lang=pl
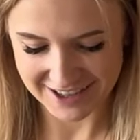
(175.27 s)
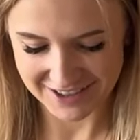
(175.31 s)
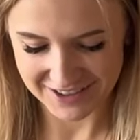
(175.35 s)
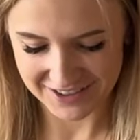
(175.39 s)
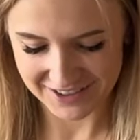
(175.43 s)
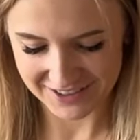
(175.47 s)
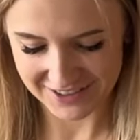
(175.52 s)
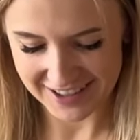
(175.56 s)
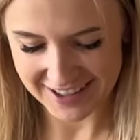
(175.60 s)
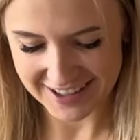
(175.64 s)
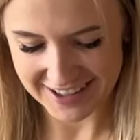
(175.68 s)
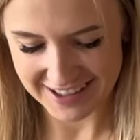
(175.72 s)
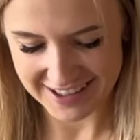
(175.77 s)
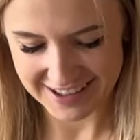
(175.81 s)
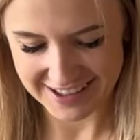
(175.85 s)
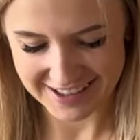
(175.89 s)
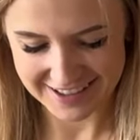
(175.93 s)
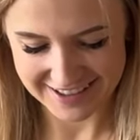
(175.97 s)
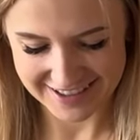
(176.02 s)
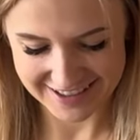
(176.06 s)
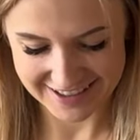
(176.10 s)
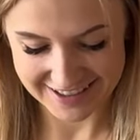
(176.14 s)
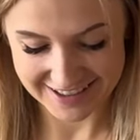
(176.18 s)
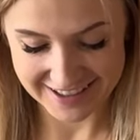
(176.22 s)
żeby
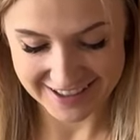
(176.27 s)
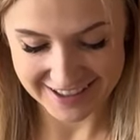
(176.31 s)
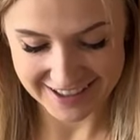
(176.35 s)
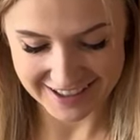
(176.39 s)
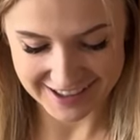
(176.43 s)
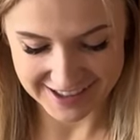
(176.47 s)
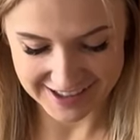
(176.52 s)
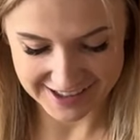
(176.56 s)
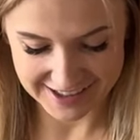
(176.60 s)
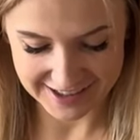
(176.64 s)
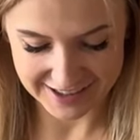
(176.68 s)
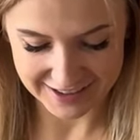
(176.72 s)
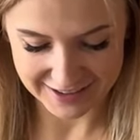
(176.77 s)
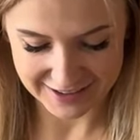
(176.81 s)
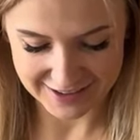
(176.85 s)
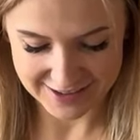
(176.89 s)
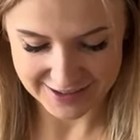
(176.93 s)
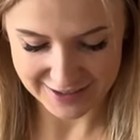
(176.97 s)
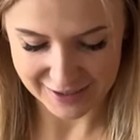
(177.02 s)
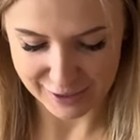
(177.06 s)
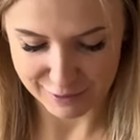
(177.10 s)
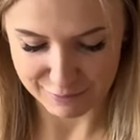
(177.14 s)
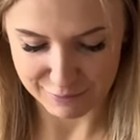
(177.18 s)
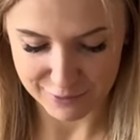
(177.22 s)
wiedzieć, czy iść do
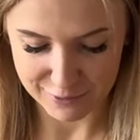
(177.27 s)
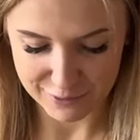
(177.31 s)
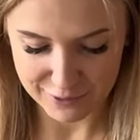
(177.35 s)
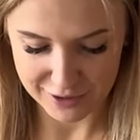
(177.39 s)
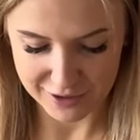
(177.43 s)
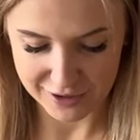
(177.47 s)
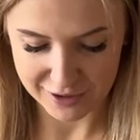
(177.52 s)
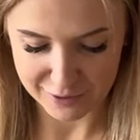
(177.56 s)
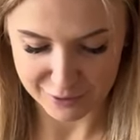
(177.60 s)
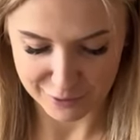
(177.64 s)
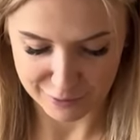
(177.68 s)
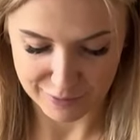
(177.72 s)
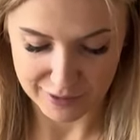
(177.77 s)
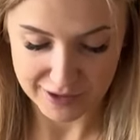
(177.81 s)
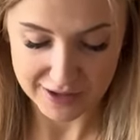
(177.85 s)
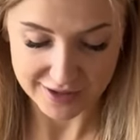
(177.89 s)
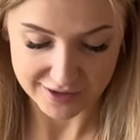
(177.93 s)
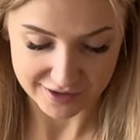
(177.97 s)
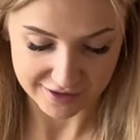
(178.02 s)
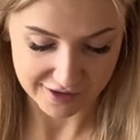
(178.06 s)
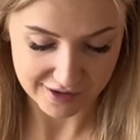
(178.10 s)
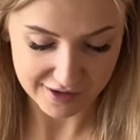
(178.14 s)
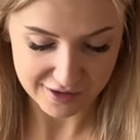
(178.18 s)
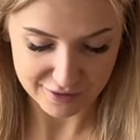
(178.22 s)
sklepu i
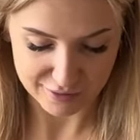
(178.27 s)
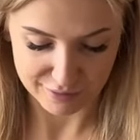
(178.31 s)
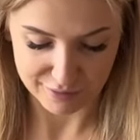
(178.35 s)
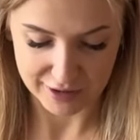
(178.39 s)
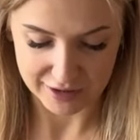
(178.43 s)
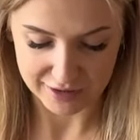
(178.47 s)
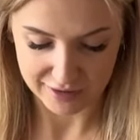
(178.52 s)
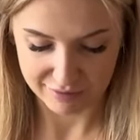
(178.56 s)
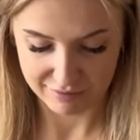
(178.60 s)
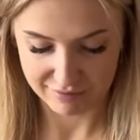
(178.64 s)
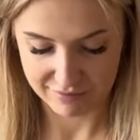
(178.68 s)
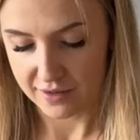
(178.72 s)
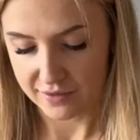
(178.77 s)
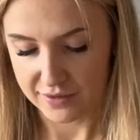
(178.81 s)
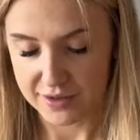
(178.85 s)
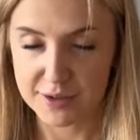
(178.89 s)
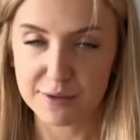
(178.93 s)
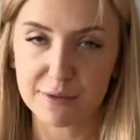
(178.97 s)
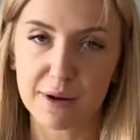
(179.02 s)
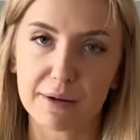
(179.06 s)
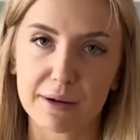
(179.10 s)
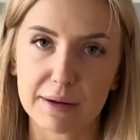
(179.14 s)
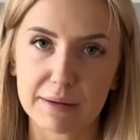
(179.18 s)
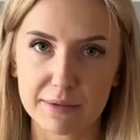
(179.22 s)
kupić coś na obiad.
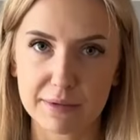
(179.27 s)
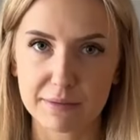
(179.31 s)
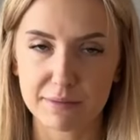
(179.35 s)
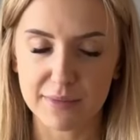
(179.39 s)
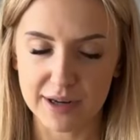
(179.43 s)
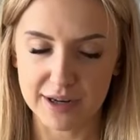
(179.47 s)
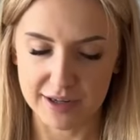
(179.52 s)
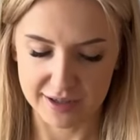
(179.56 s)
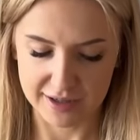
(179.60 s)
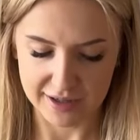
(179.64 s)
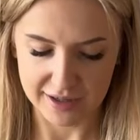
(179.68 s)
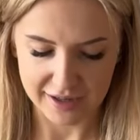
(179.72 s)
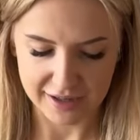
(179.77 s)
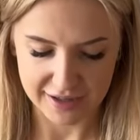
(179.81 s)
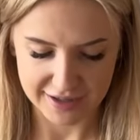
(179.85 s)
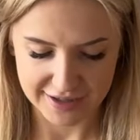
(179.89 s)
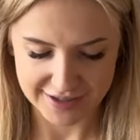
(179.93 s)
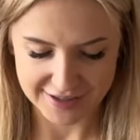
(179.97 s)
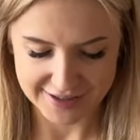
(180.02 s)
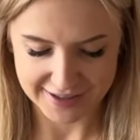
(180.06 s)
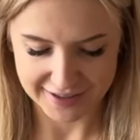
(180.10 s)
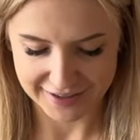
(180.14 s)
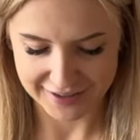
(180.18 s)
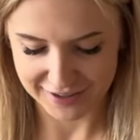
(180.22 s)
Wysłałabym męża, ale
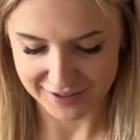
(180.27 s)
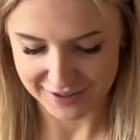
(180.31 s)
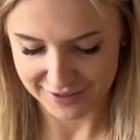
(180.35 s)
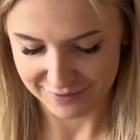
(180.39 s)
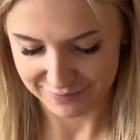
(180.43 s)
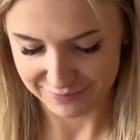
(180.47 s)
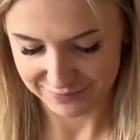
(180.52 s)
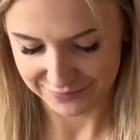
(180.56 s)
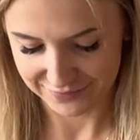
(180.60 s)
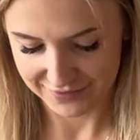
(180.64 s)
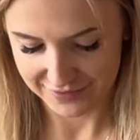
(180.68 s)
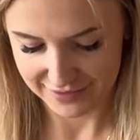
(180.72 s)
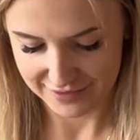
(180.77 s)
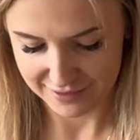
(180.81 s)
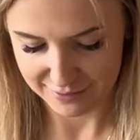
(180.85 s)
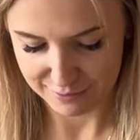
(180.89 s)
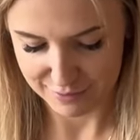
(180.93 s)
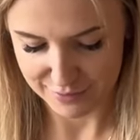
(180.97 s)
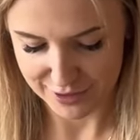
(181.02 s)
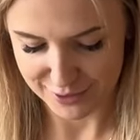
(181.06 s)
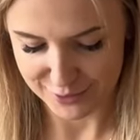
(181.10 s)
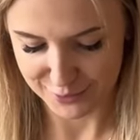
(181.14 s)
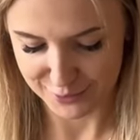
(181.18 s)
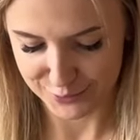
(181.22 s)
niestety
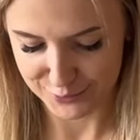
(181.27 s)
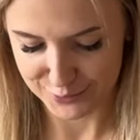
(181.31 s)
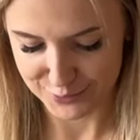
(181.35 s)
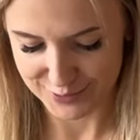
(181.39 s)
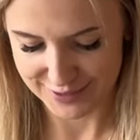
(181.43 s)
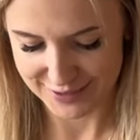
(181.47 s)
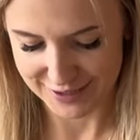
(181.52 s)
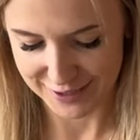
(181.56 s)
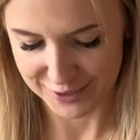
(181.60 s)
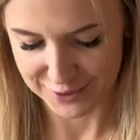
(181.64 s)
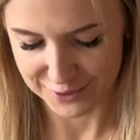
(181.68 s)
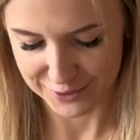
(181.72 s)
ma kontuzję